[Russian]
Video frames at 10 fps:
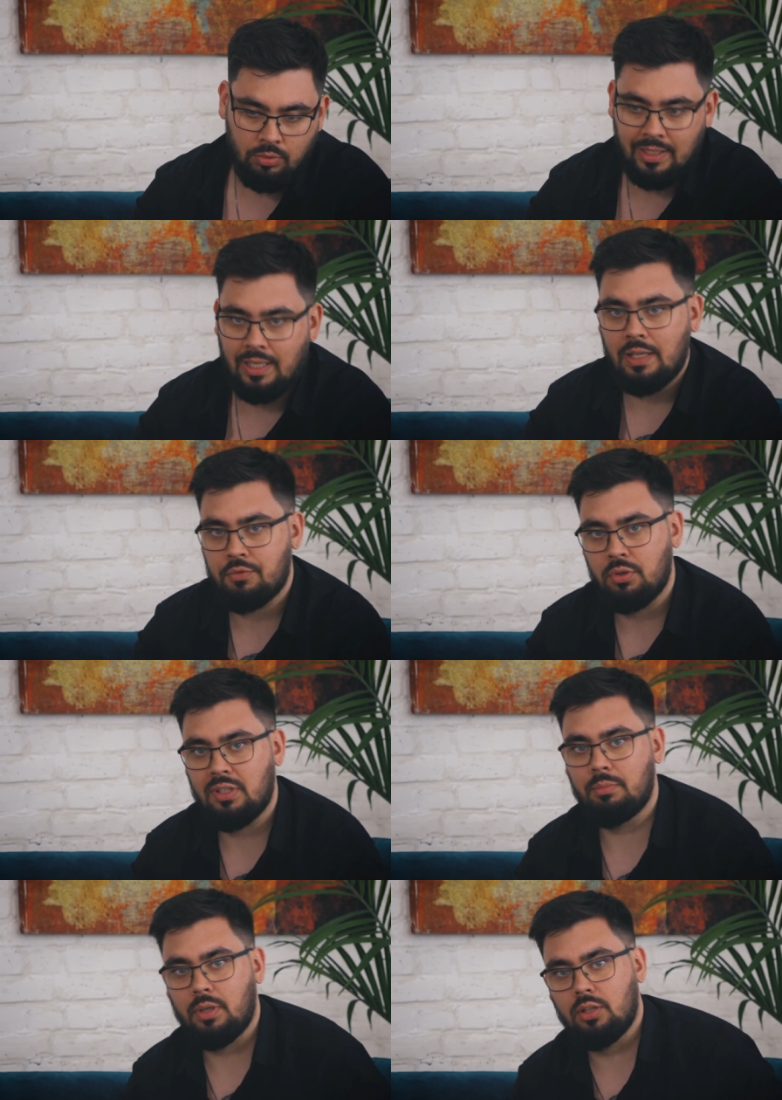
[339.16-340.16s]
ну, так как я
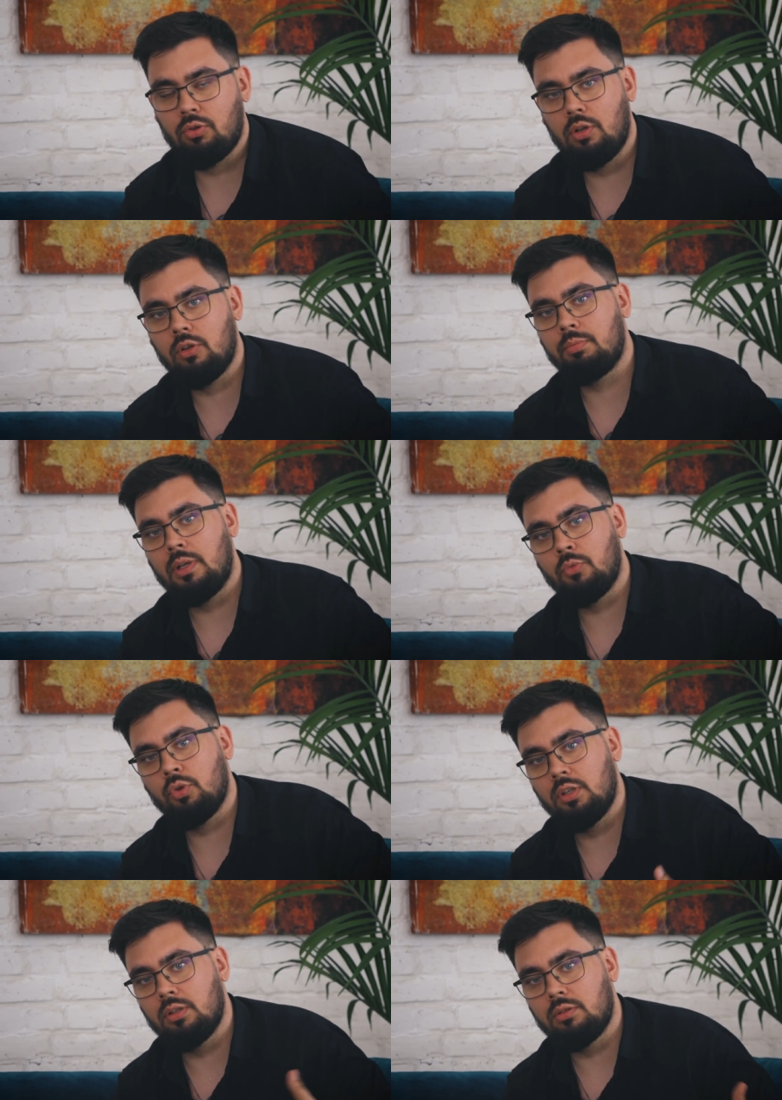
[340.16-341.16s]
все-таки маркетолог, у меня
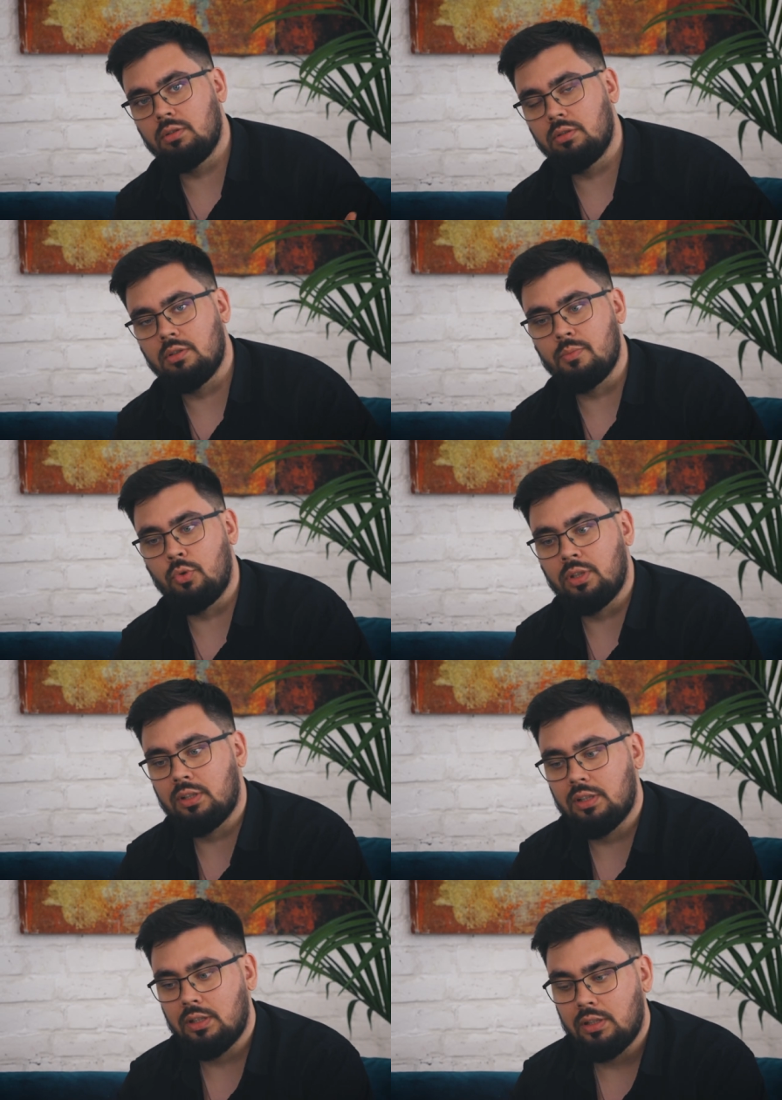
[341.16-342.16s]
многие э,
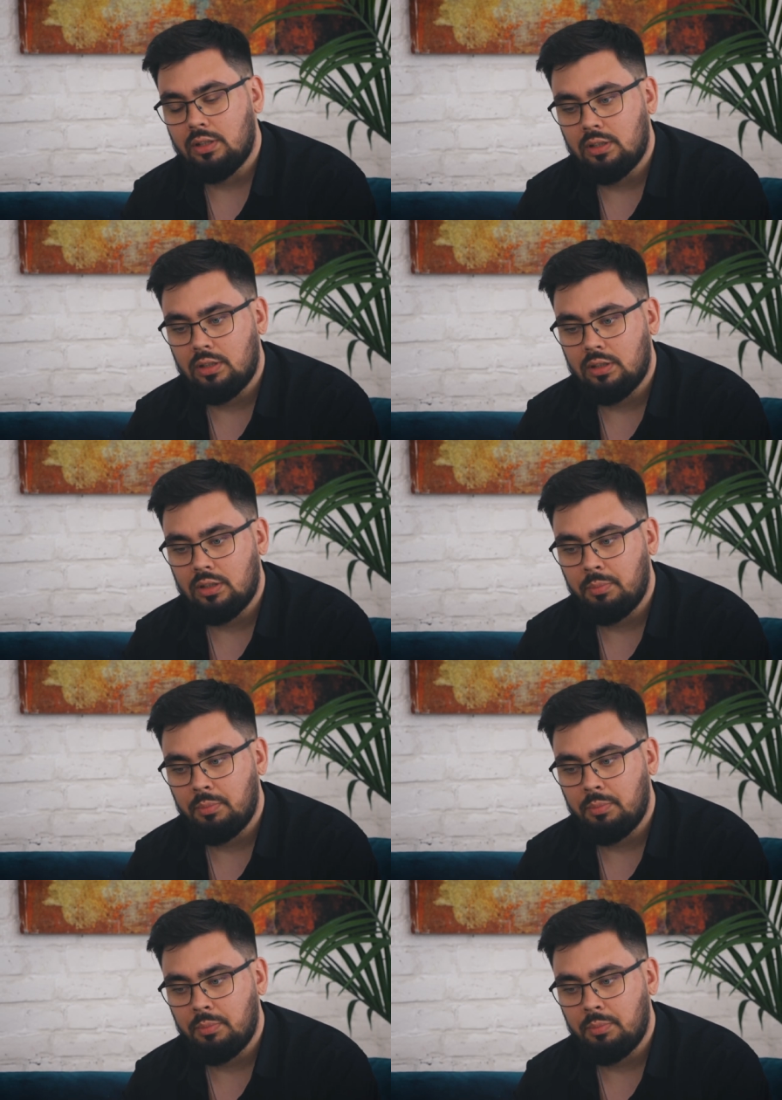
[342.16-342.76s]
смотрят э,